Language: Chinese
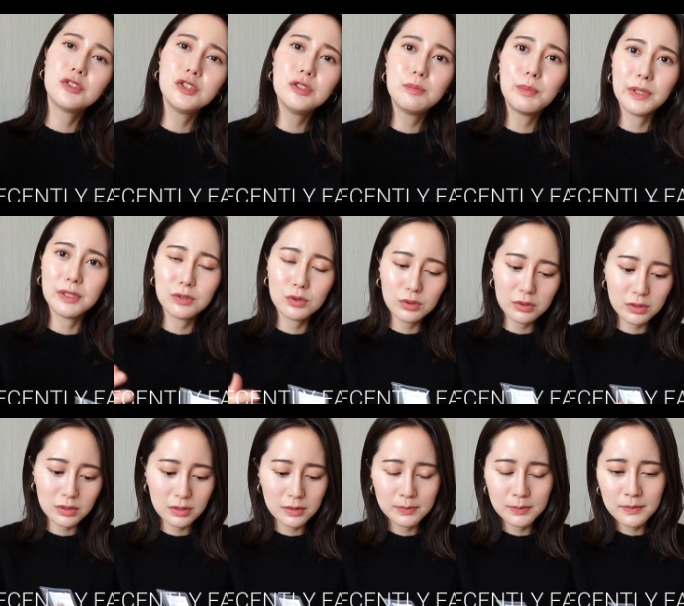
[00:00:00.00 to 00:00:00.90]
日本，就
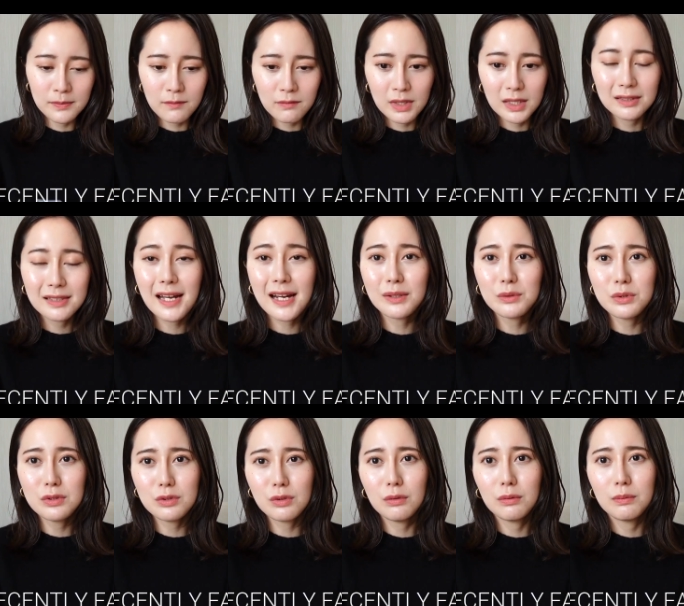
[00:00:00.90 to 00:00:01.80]
是大家
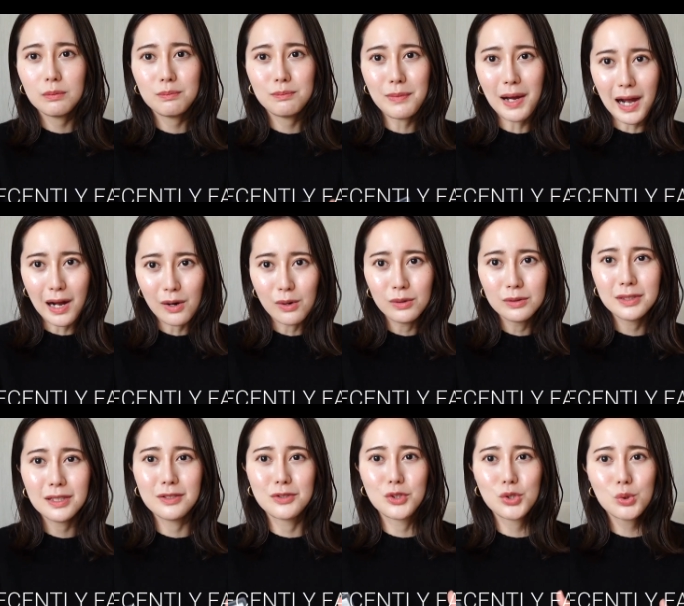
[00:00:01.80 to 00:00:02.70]
对这种毛
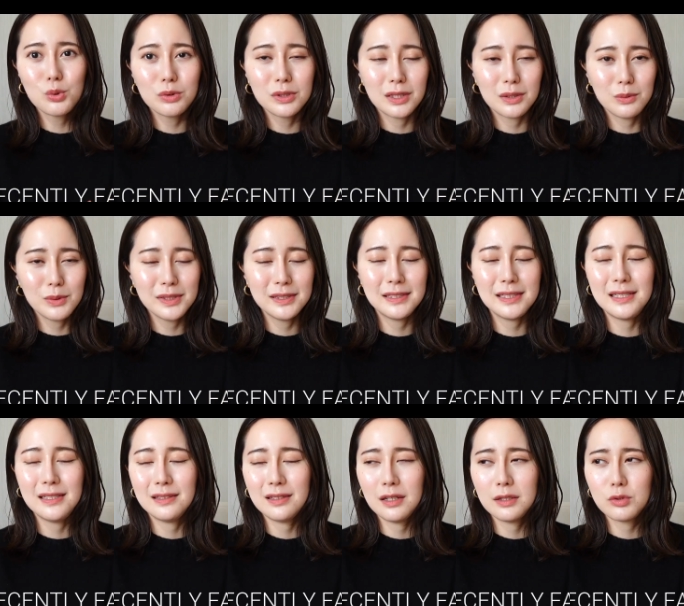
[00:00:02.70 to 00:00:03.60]
的处理的问
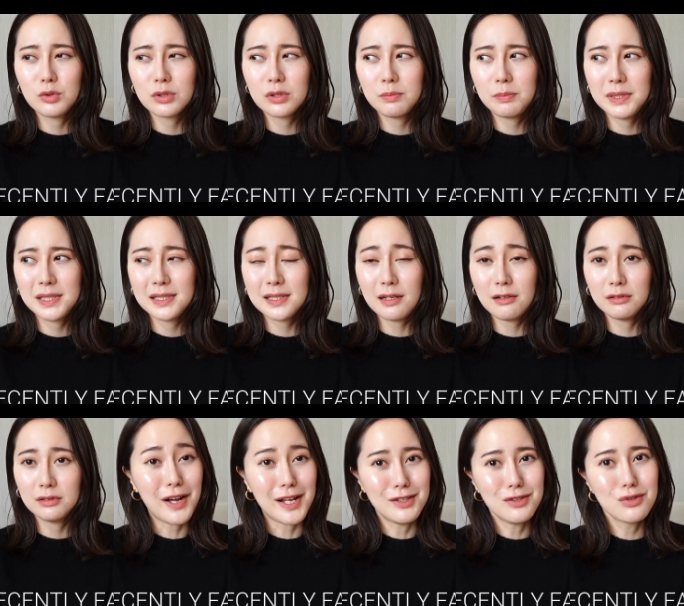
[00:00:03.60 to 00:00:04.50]
题呢，就是比
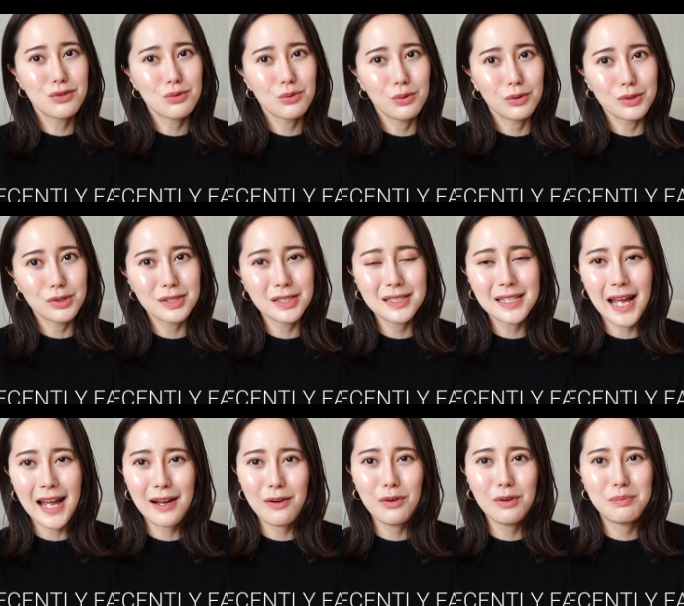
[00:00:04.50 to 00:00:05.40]
较繁琐，就是
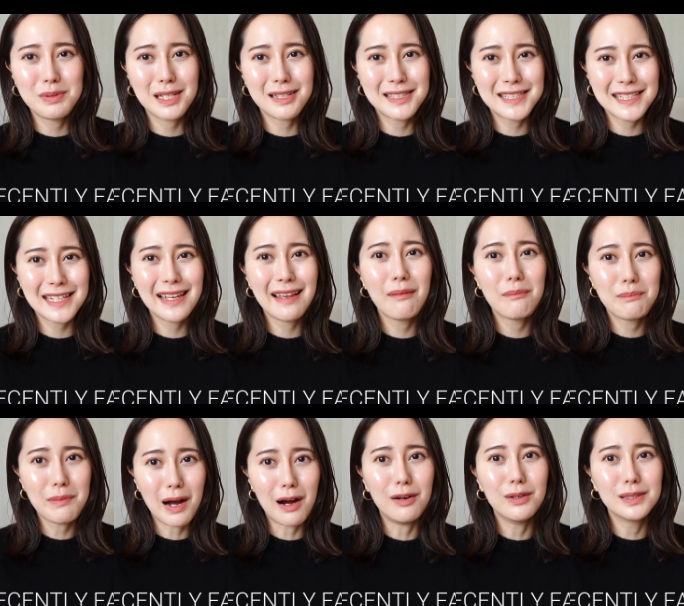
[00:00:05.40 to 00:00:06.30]
大家会比较介
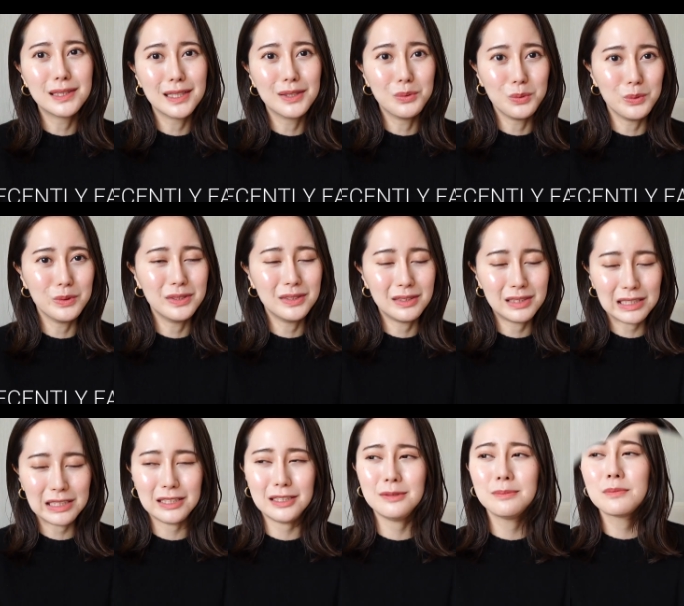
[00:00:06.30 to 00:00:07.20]
意毛的问
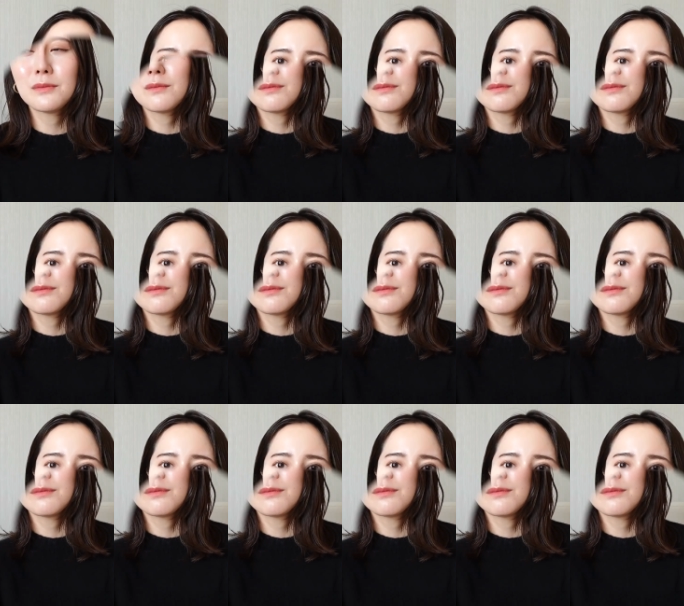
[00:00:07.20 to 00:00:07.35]
题。